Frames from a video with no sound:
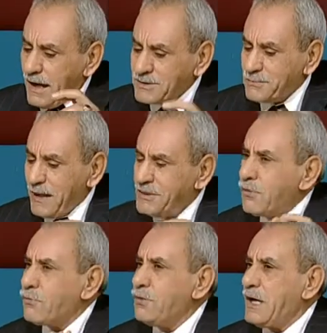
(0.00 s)
اصبح
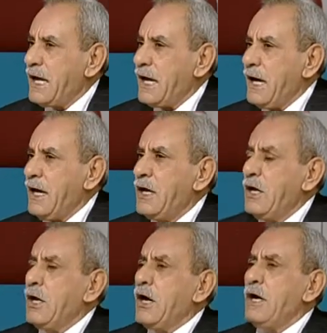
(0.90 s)
يقوم لها دافع
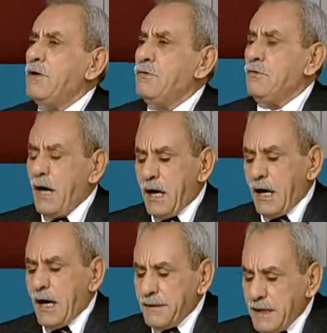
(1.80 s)
بمخالبه انه اه